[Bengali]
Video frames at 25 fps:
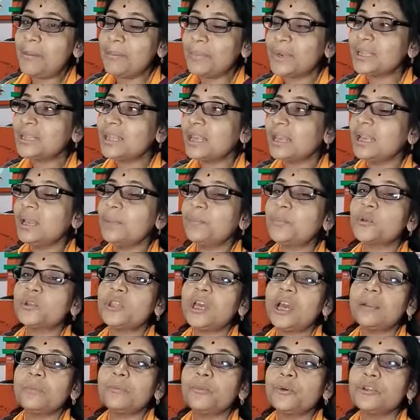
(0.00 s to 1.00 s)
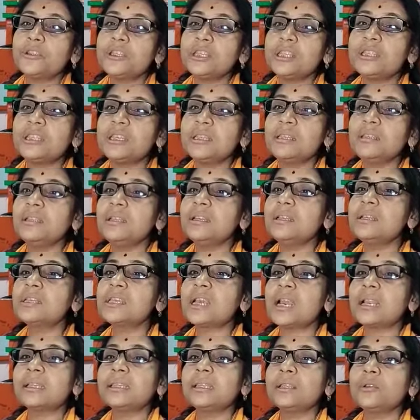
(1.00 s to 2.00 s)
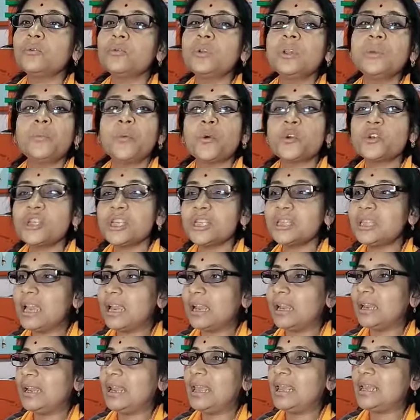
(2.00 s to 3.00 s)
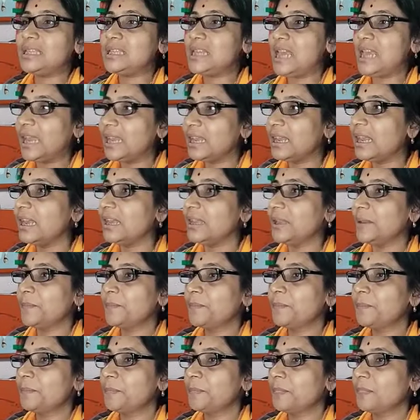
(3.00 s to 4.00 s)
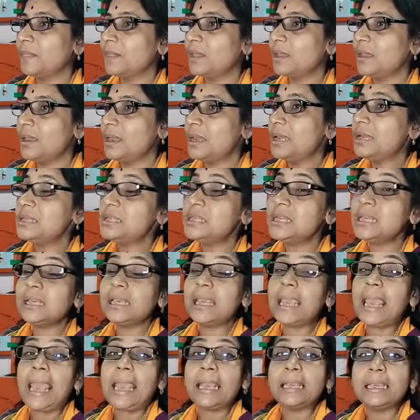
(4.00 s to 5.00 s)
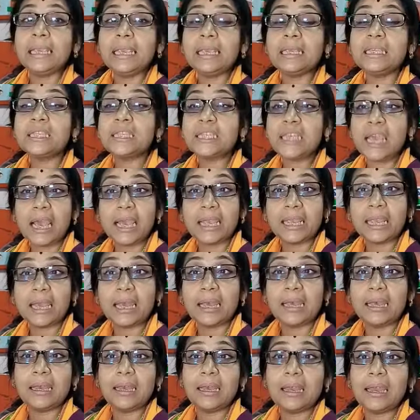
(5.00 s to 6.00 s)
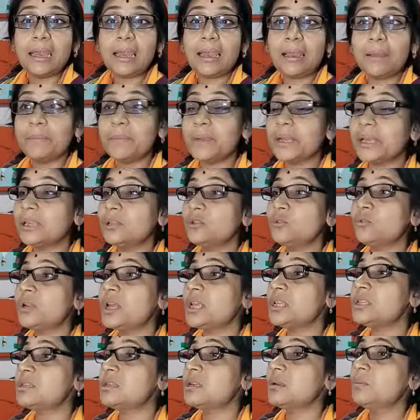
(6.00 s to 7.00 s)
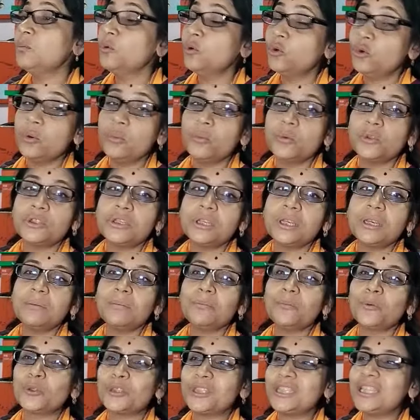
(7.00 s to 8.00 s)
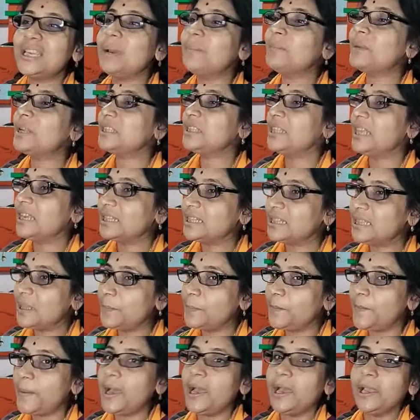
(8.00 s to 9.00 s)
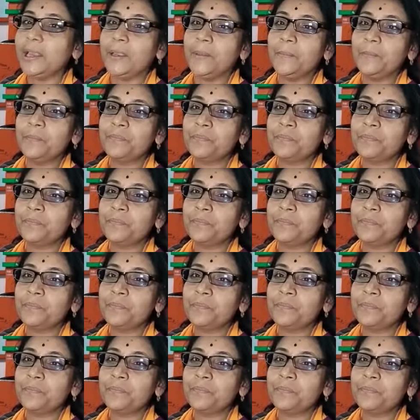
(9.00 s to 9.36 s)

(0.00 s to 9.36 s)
আমরা দেখি প্রধানমন্ত্রী তিন দিন চার দিন উনি বসে থাকেন এক জায়গায় ঠিক একই ছায়া আমরা কিন্তু রাজ্যের মুখ্যমন্ত্রীর মধ্যে আমরা দেখতে পাই